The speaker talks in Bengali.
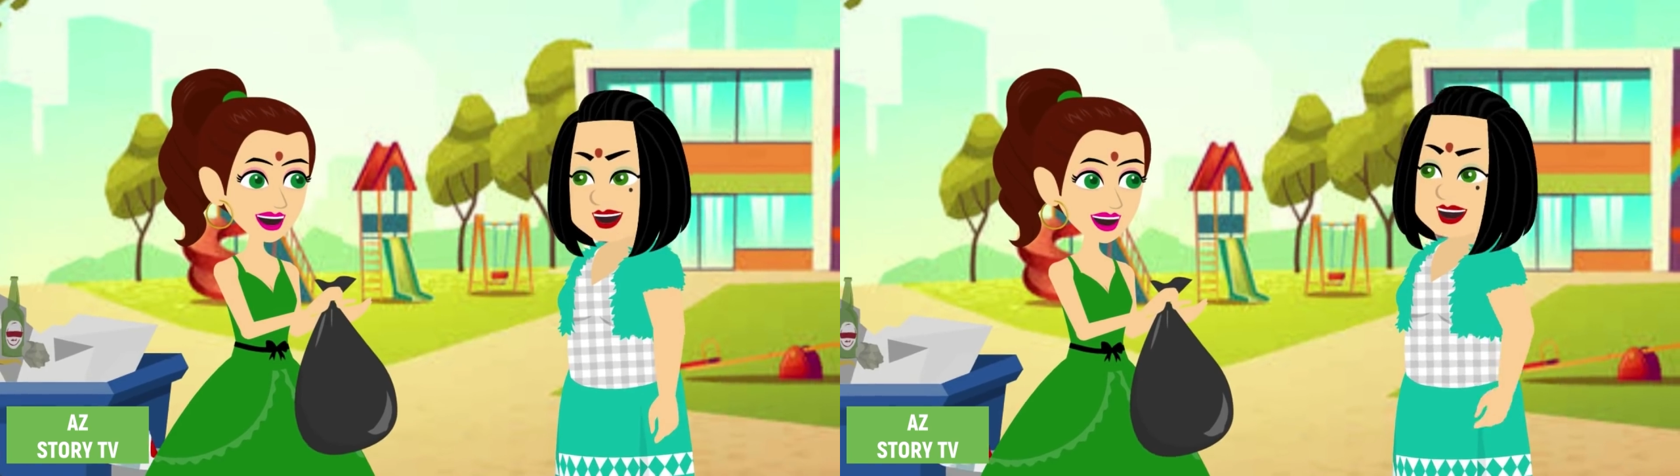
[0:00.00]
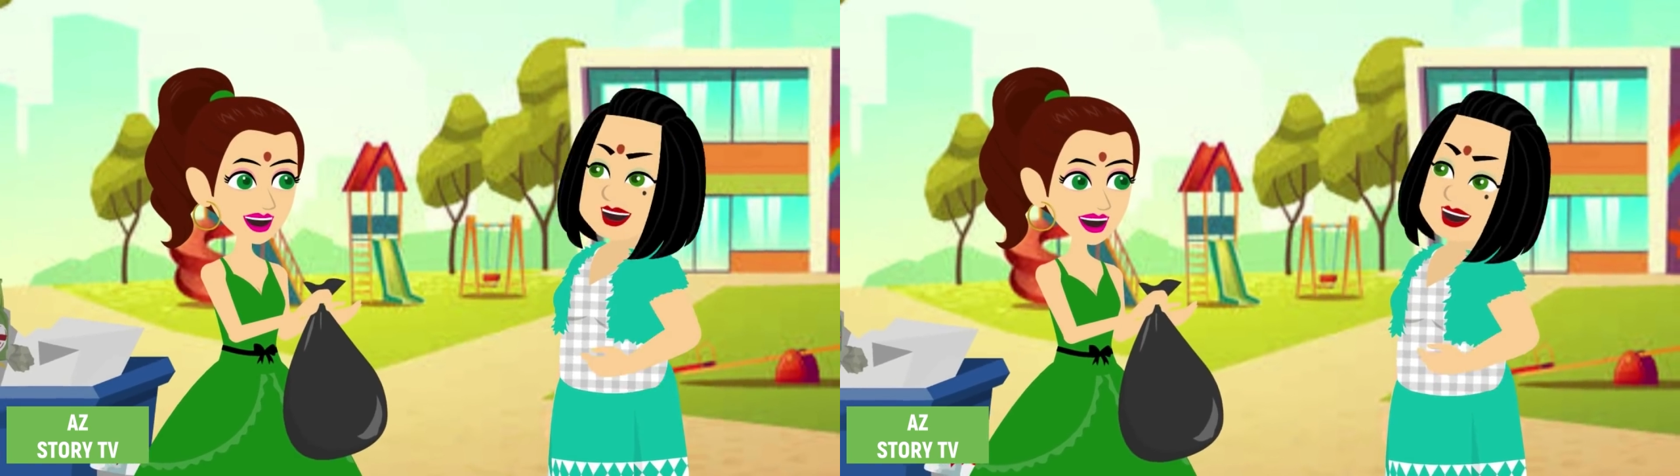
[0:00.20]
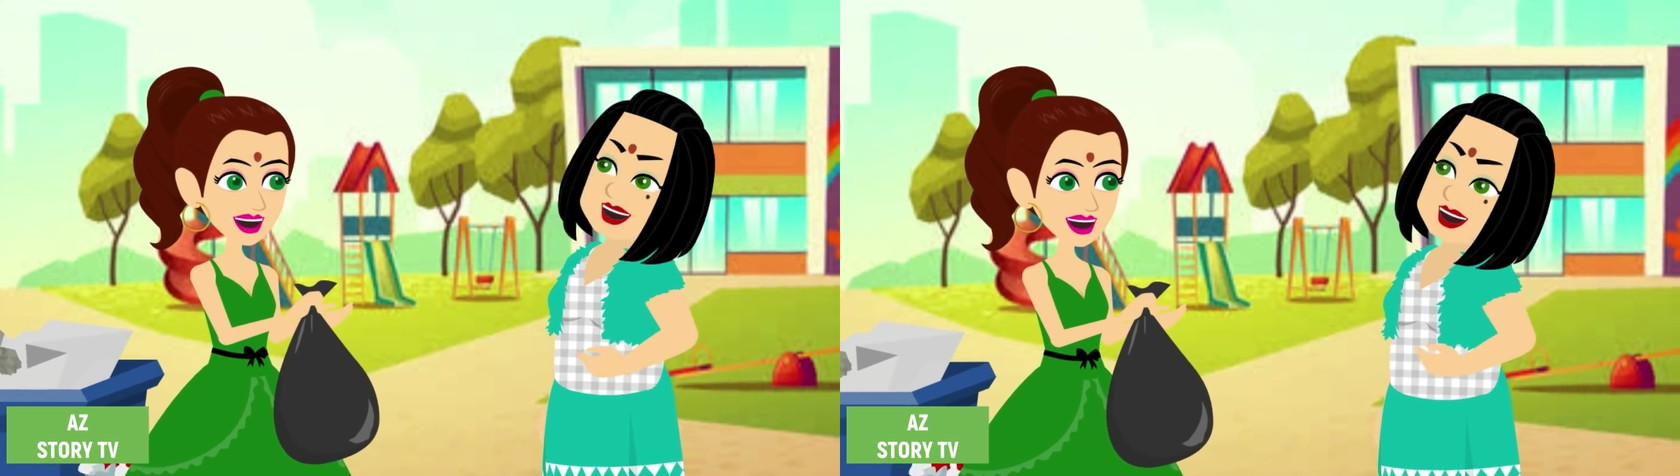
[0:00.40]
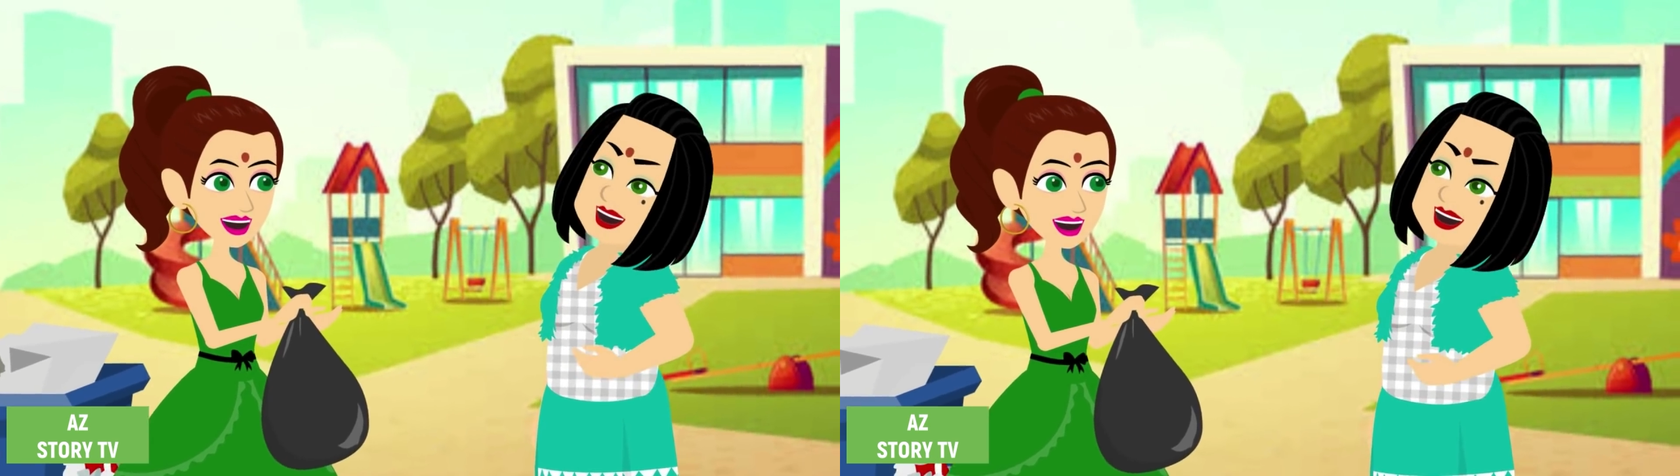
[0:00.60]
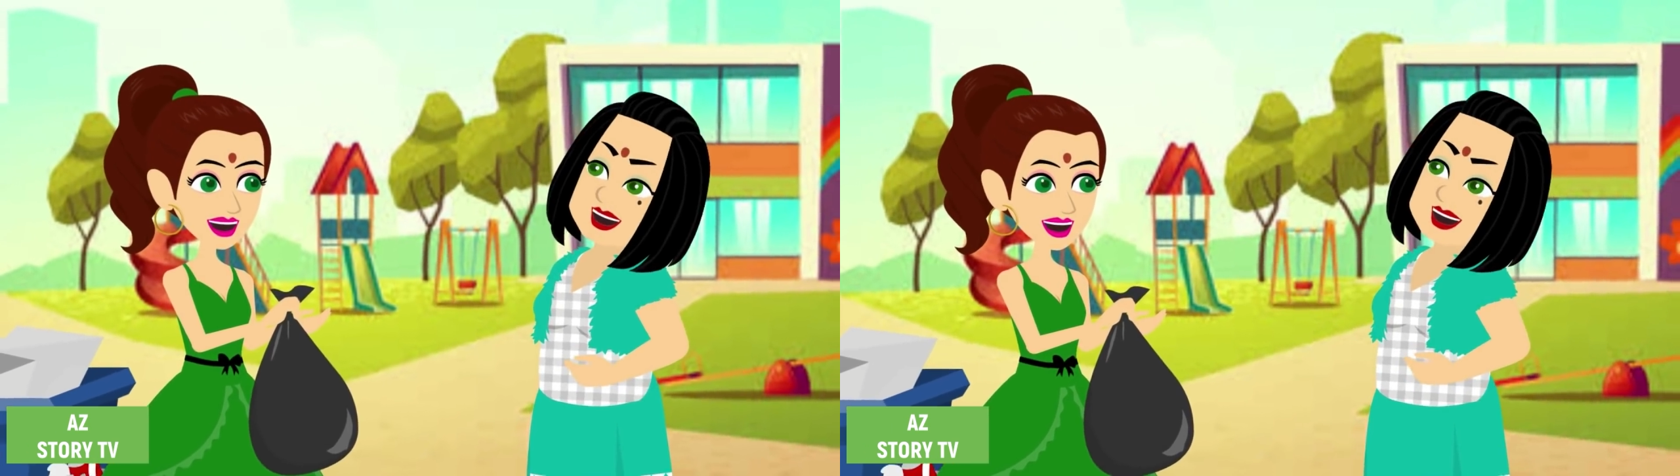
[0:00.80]

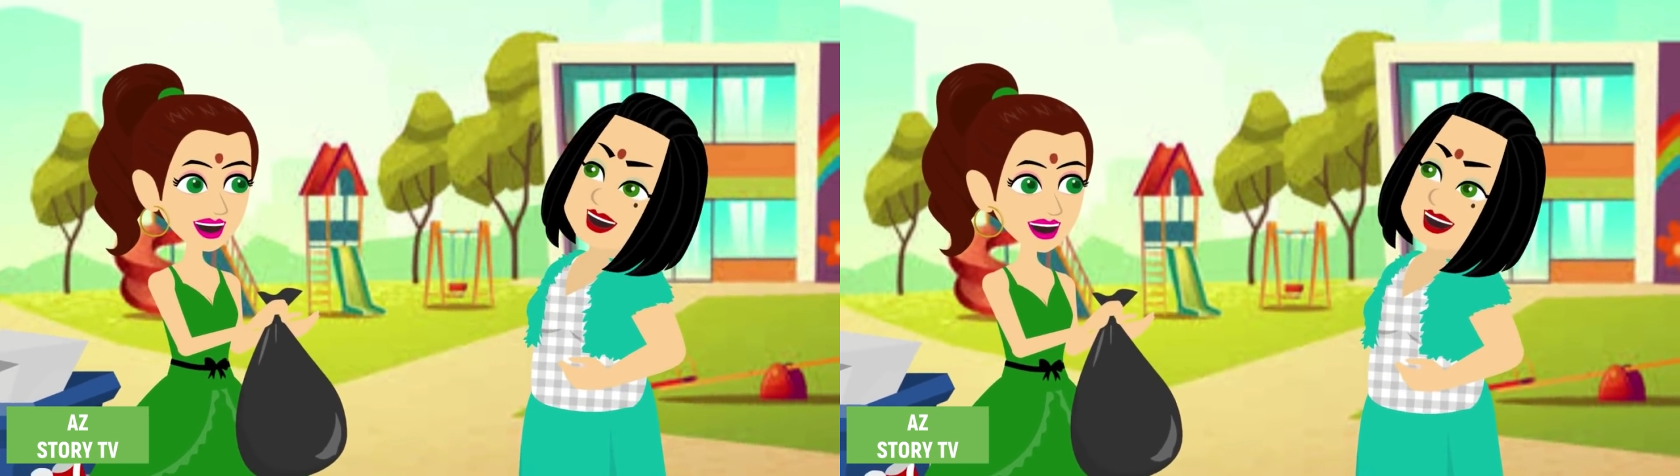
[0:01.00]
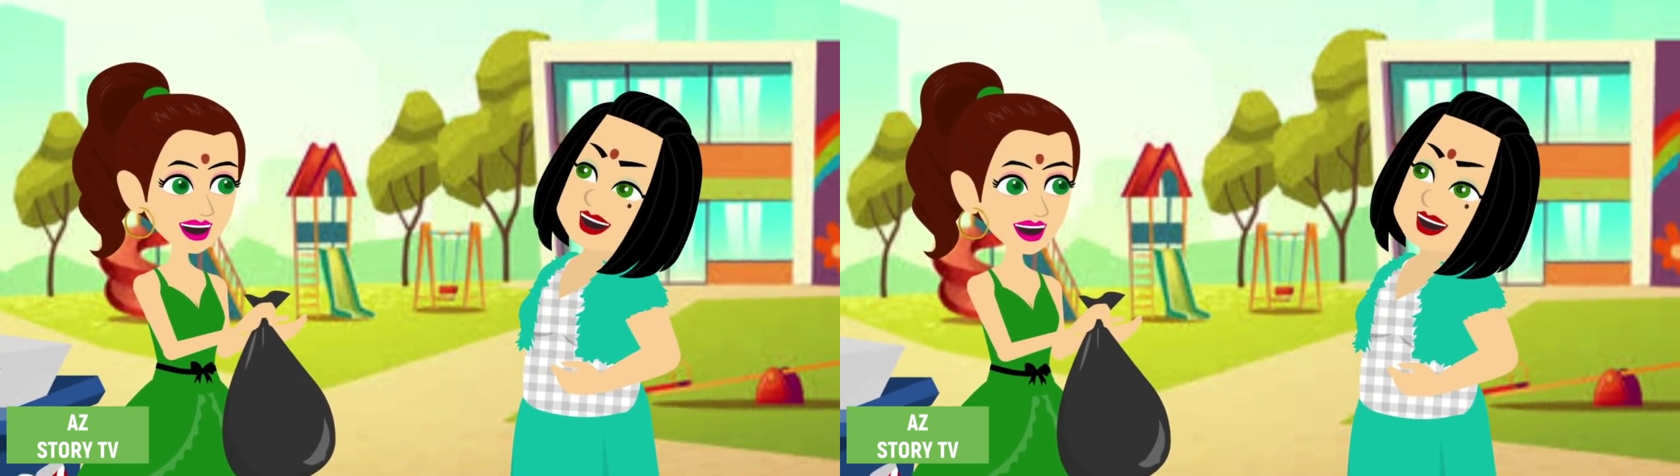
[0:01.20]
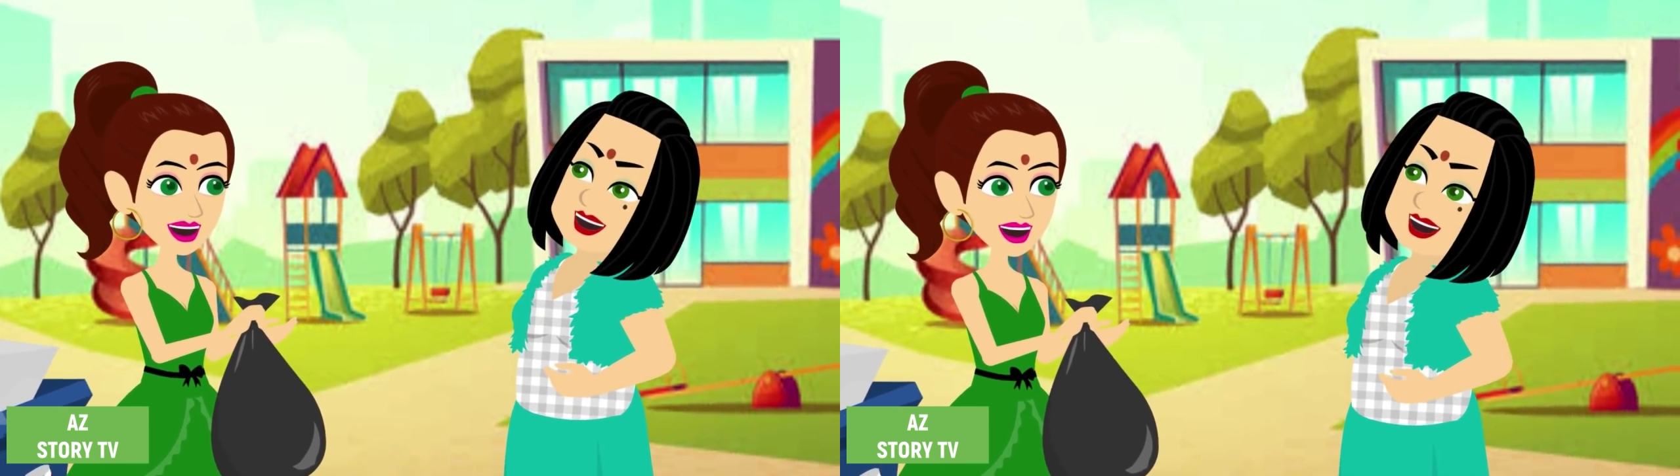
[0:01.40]
জামাগুলো দেখে